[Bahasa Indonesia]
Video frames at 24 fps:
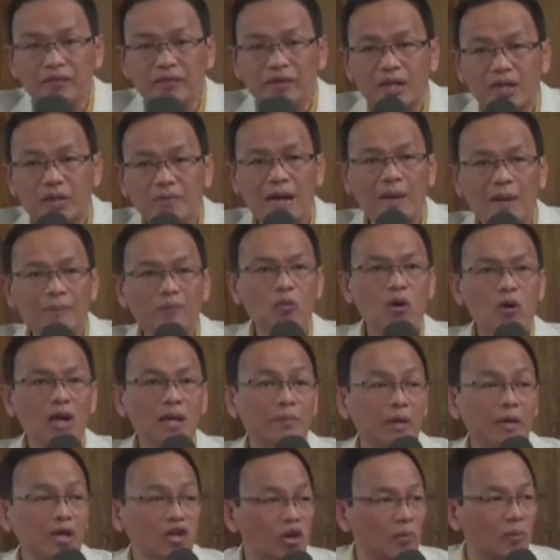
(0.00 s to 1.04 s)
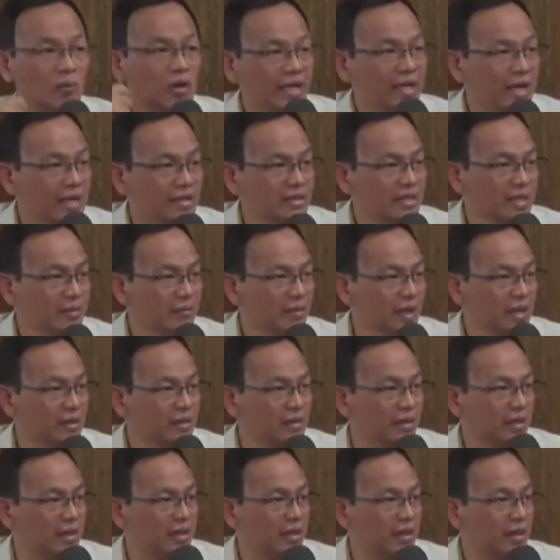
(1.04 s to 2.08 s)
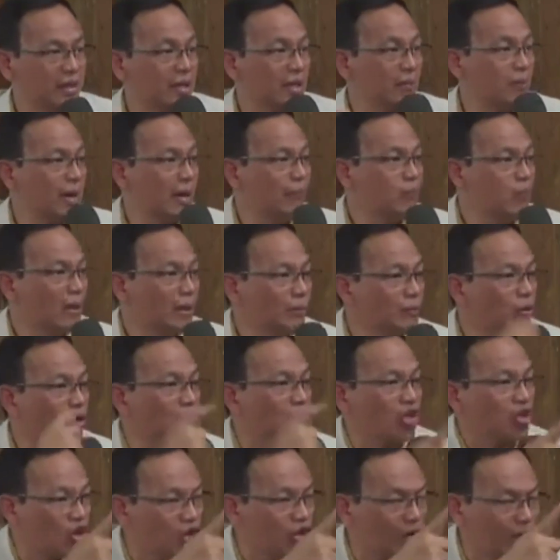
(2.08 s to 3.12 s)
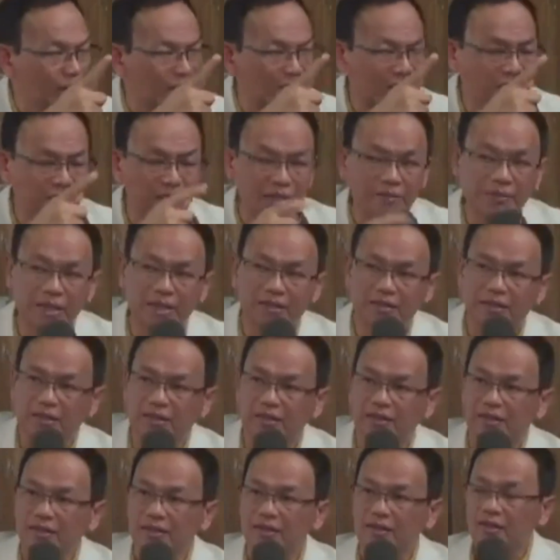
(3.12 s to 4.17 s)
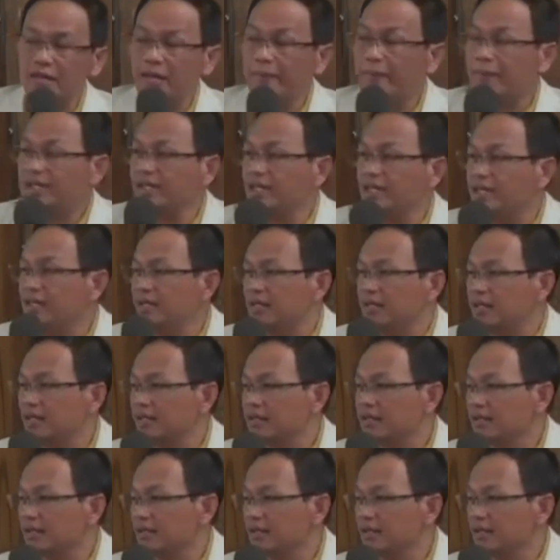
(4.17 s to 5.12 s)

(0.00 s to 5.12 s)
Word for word: kemampuan berkomunikasi mati, kemampuan berkolaborasi mati. Apa jadinya?